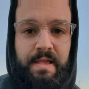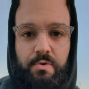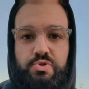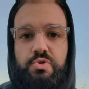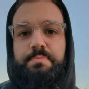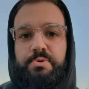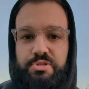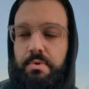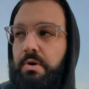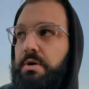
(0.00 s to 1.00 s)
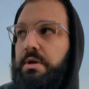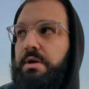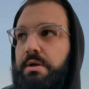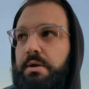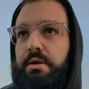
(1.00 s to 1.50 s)
No es un dispositivo
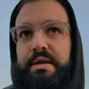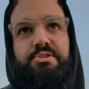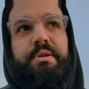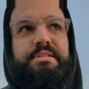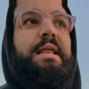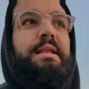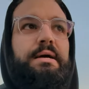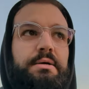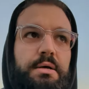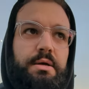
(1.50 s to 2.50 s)
que sobresalga,